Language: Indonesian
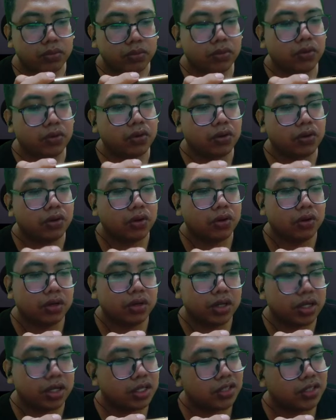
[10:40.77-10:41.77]
Uh,
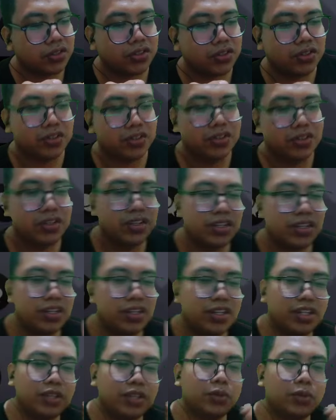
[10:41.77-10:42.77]
gokil cok.
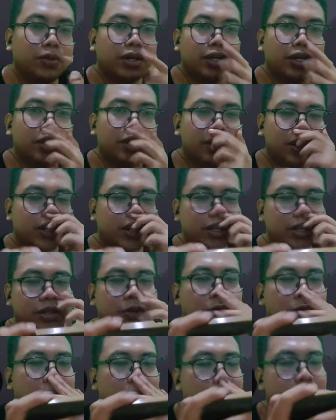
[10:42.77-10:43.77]
Ini UI-nya
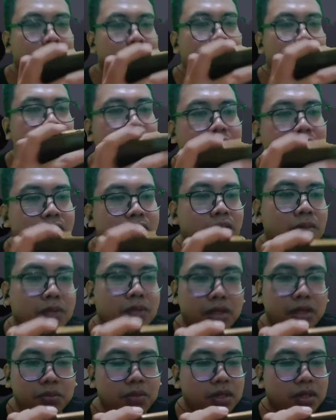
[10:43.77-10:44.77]
gokil sumpah nih
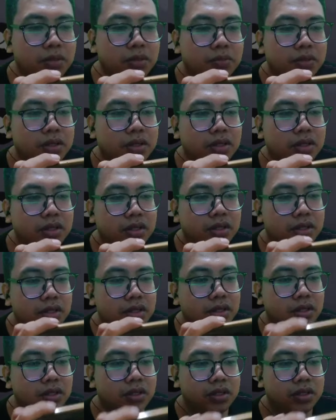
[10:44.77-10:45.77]
mirip-mirip
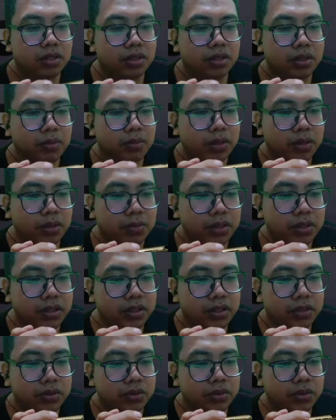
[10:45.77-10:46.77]
game
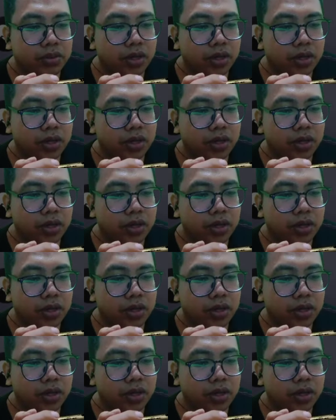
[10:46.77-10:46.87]
RPG cok.